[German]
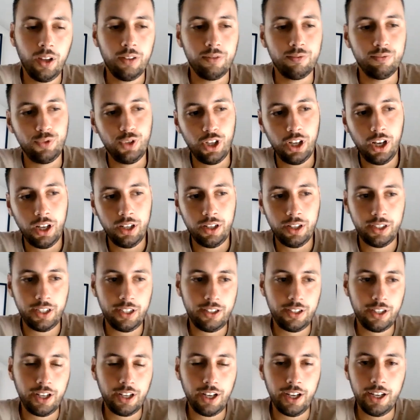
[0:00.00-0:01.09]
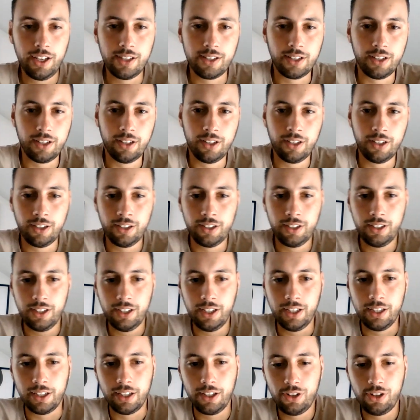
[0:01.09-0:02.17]
Ja, da geht die Reise
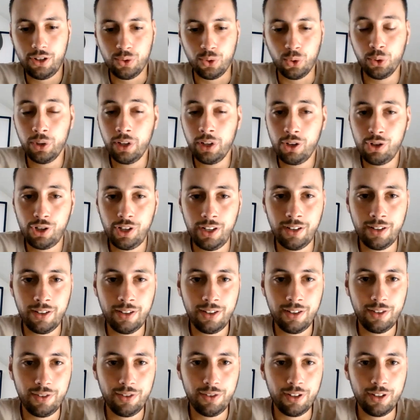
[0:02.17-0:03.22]
in Richtung Unentschieden,